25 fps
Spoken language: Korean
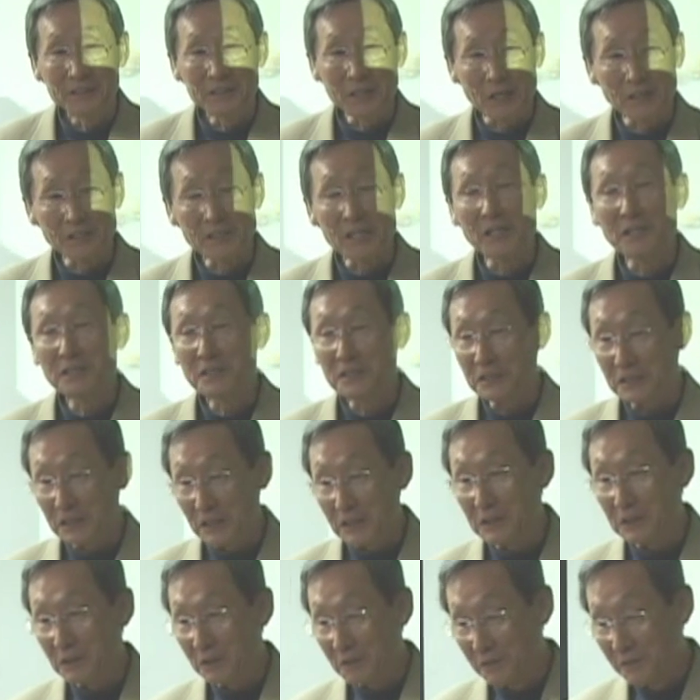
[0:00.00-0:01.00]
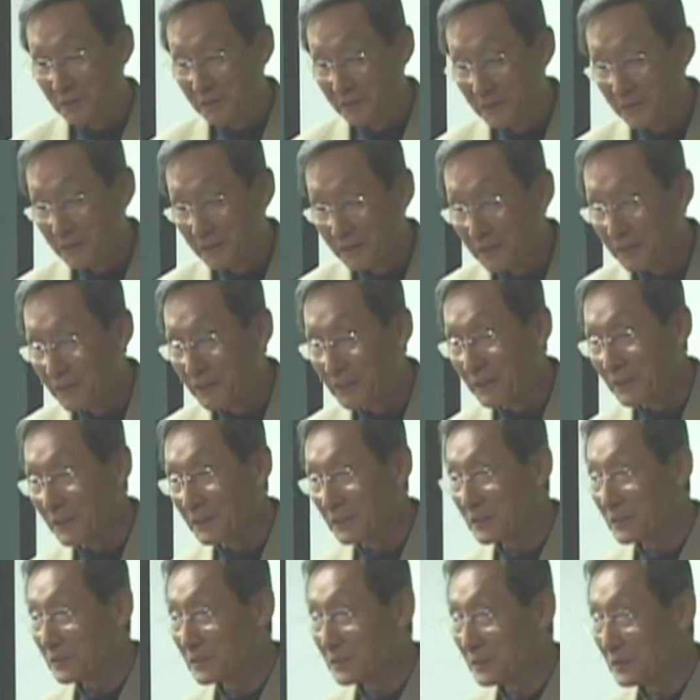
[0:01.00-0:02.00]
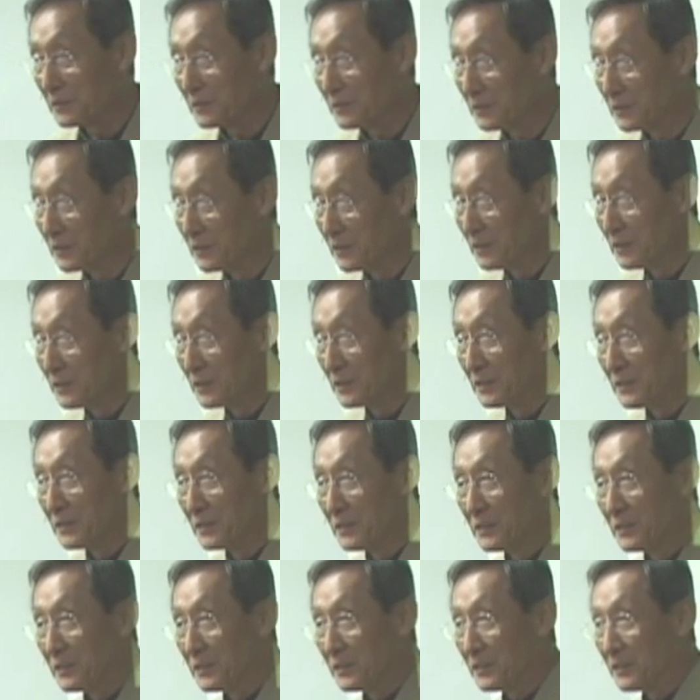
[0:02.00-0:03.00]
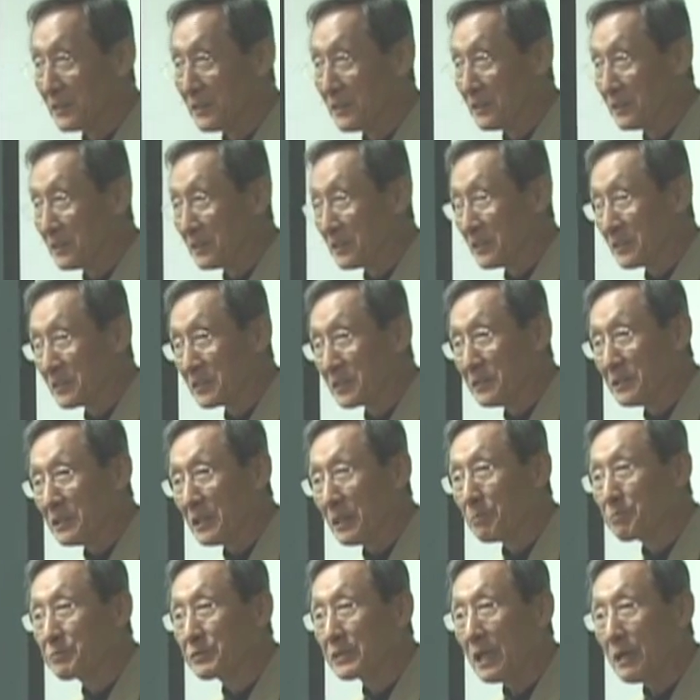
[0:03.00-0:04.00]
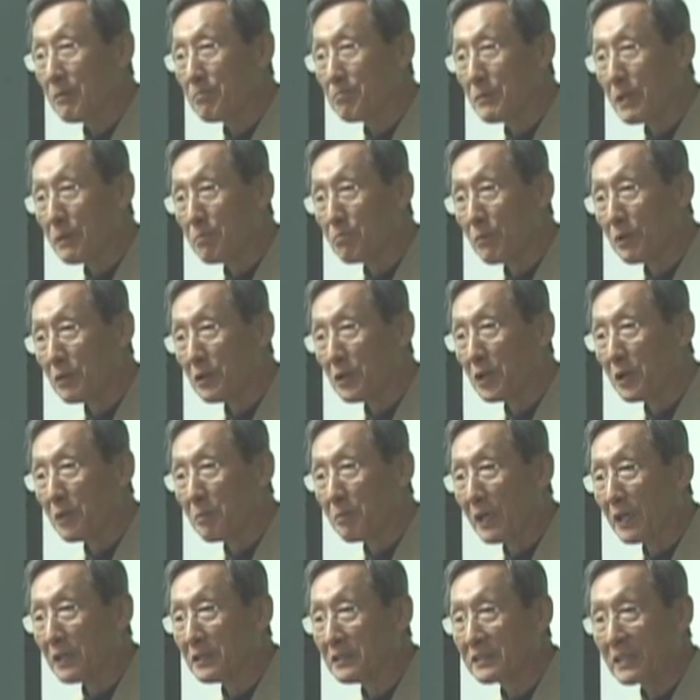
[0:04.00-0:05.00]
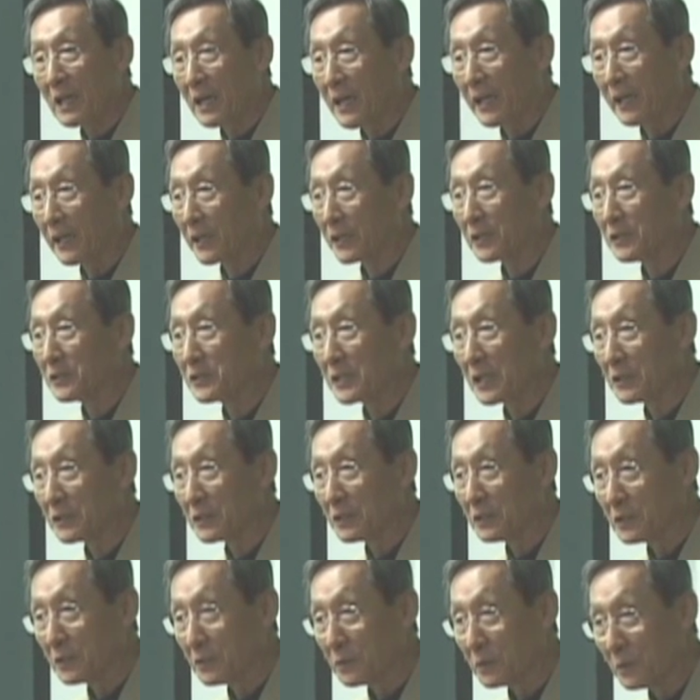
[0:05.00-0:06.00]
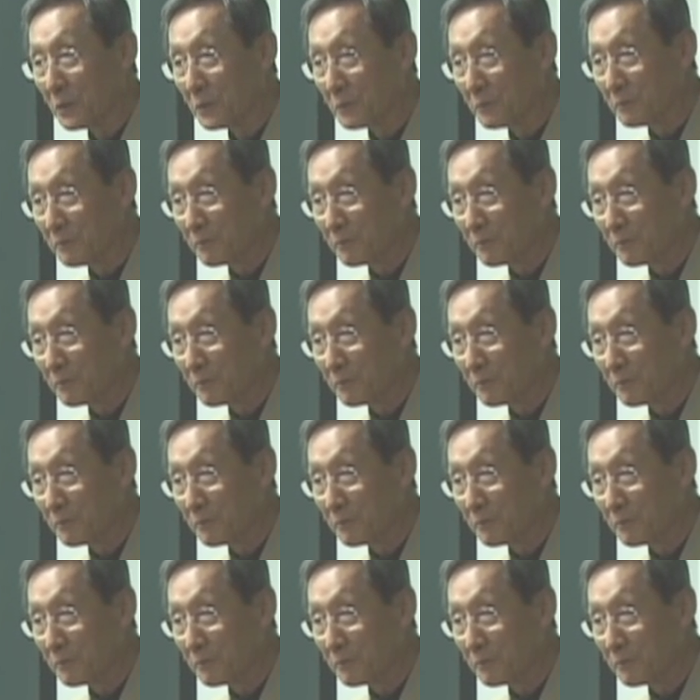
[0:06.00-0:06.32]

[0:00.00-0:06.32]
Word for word: 이 세상은 이래요. 아시겠어요? 예. 그래서 엽산만 먹으면 다 해결되는 걸로.